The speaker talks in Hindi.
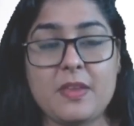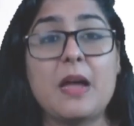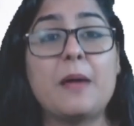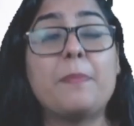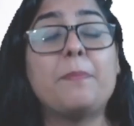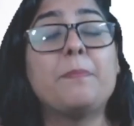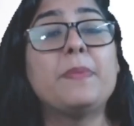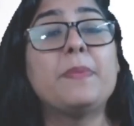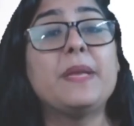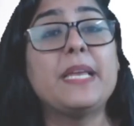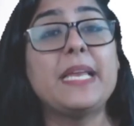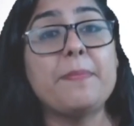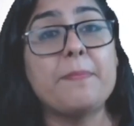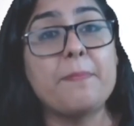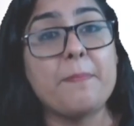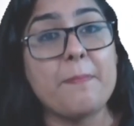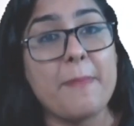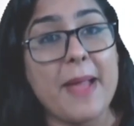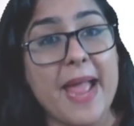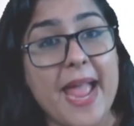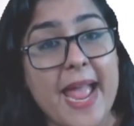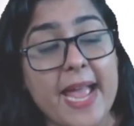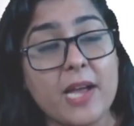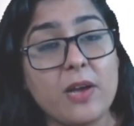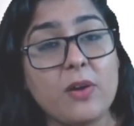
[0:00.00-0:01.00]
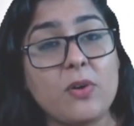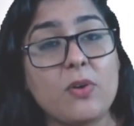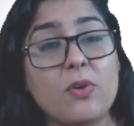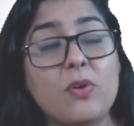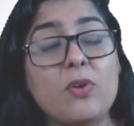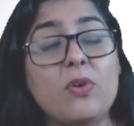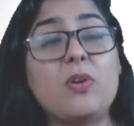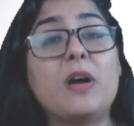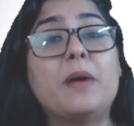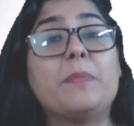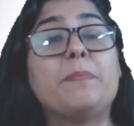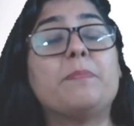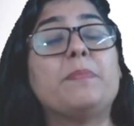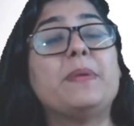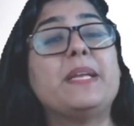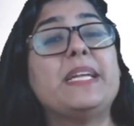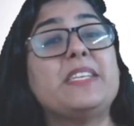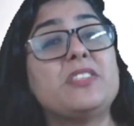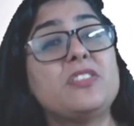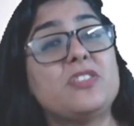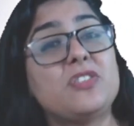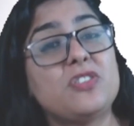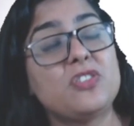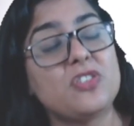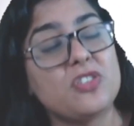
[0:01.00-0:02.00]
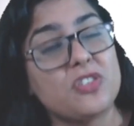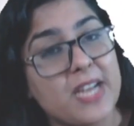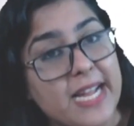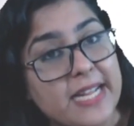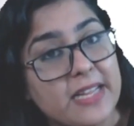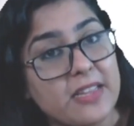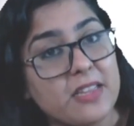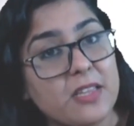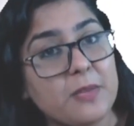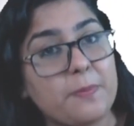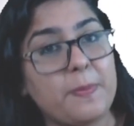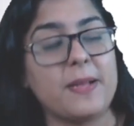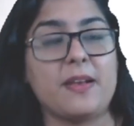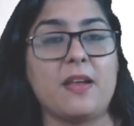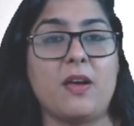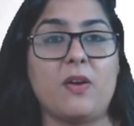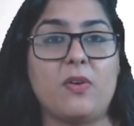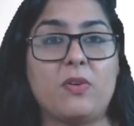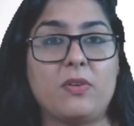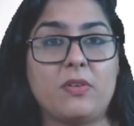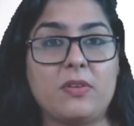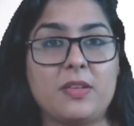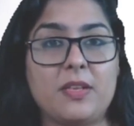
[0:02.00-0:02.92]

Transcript: अपनी मैं को अपनी स्ट्रेंथ बनाओ